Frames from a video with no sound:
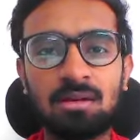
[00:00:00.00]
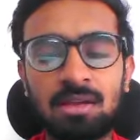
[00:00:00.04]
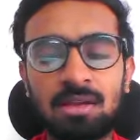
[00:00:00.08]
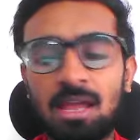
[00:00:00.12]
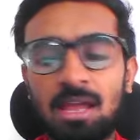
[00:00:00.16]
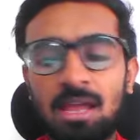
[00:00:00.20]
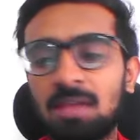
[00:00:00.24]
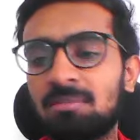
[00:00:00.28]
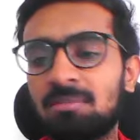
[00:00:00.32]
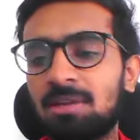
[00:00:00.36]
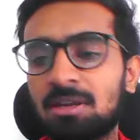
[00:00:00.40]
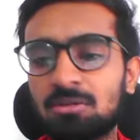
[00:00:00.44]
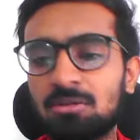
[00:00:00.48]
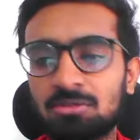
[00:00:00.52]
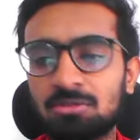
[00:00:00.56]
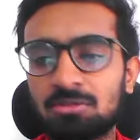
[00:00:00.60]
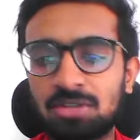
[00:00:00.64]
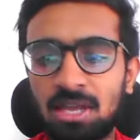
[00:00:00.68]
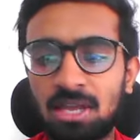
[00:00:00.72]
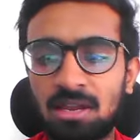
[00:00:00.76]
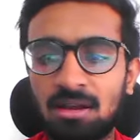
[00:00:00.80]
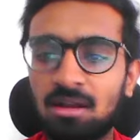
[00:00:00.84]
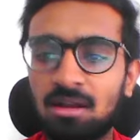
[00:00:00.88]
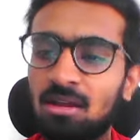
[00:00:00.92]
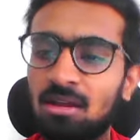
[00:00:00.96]
टाई ब्रेक हो
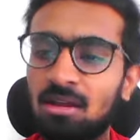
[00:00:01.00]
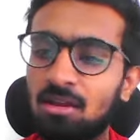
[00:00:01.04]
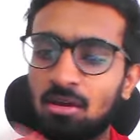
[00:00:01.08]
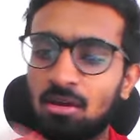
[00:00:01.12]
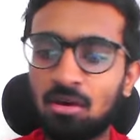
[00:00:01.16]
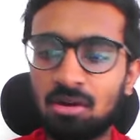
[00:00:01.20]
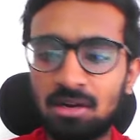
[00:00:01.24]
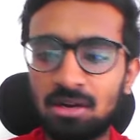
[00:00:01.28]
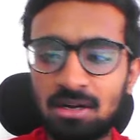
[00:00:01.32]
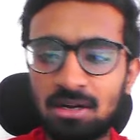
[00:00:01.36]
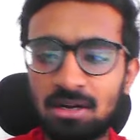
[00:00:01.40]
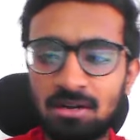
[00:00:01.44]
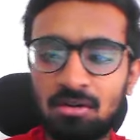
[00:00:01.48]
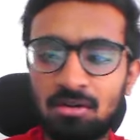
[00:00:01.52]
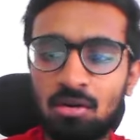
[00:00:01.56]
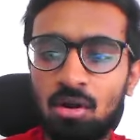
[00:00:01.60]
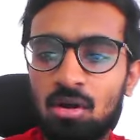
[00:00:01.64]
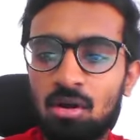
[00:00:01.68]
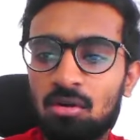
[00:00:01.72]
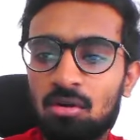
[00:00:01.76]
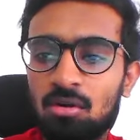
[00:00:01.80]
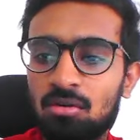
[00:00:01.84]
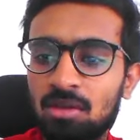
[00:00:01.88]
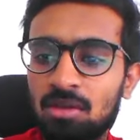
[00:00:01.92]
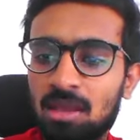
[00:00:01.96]
जाएगा और अगर
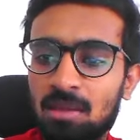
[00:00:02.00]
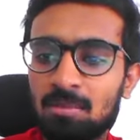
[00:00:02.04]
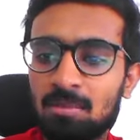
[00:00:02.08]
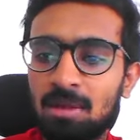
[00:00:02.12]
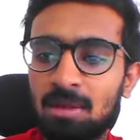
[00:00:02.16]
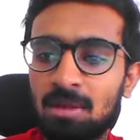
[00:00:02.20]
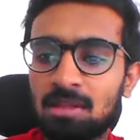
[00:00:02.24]
ड्रॉ हो गया